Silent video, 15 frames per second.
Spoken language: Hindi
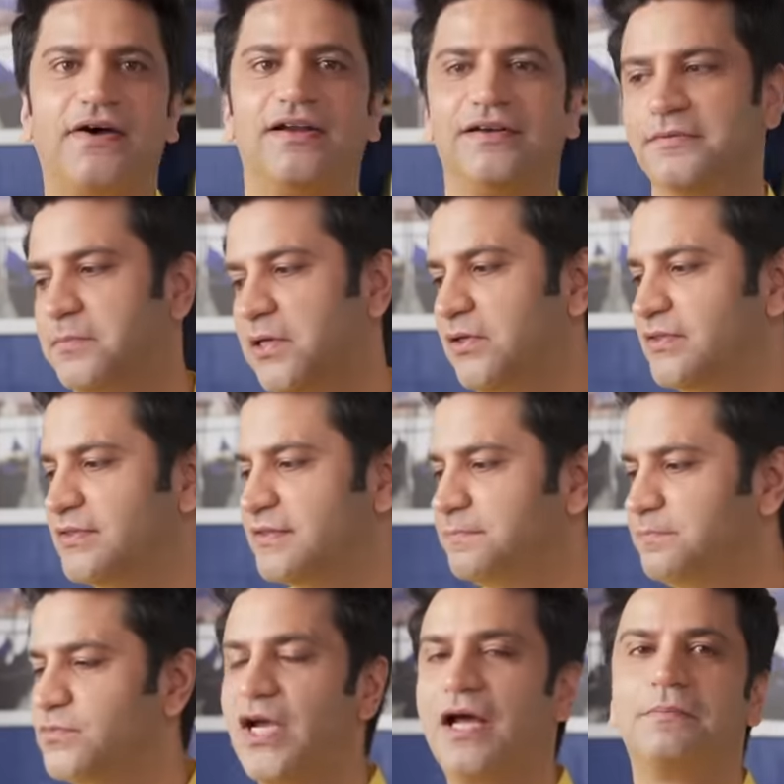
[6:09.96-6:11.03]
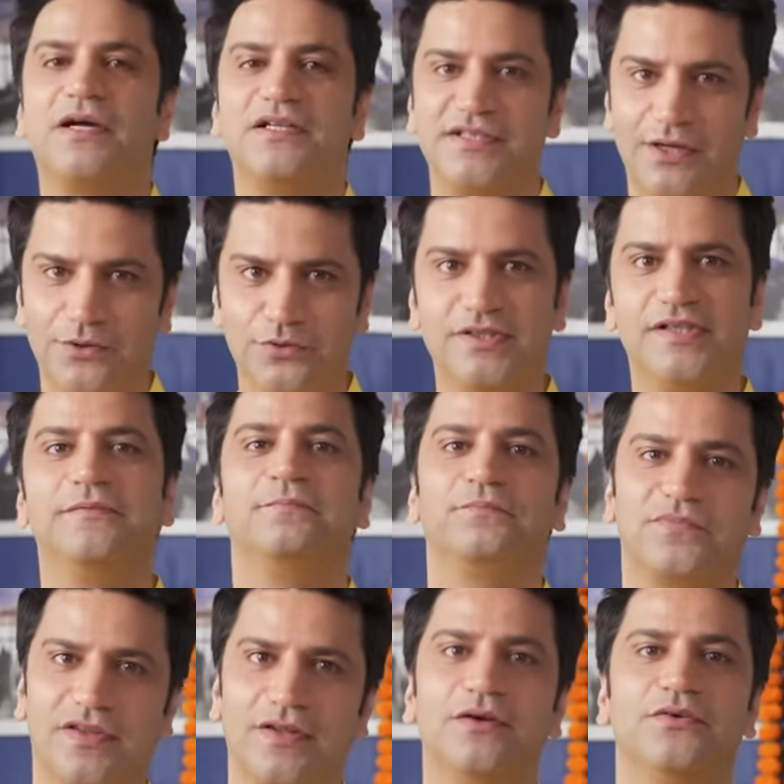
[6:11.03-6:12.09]
फन बिकॉज चार पांच आलू से
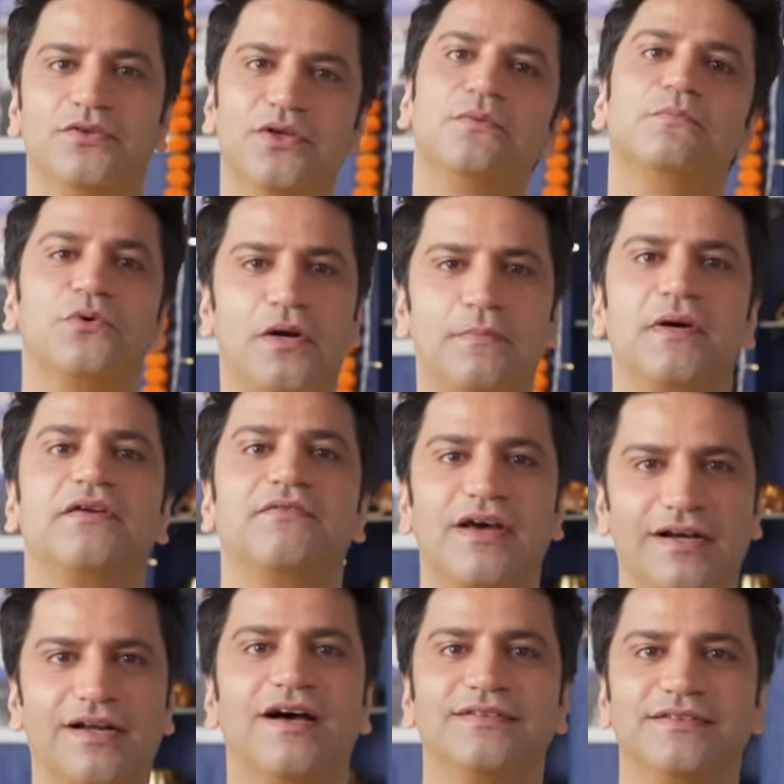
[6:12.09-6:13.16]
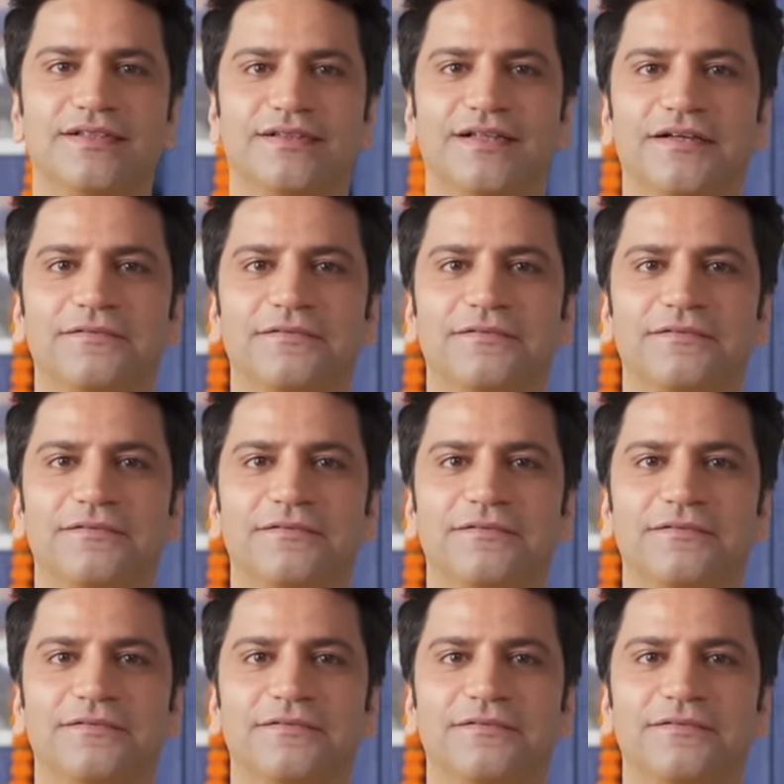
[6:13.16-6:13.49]
यू नो पूरा परिवार खा सकता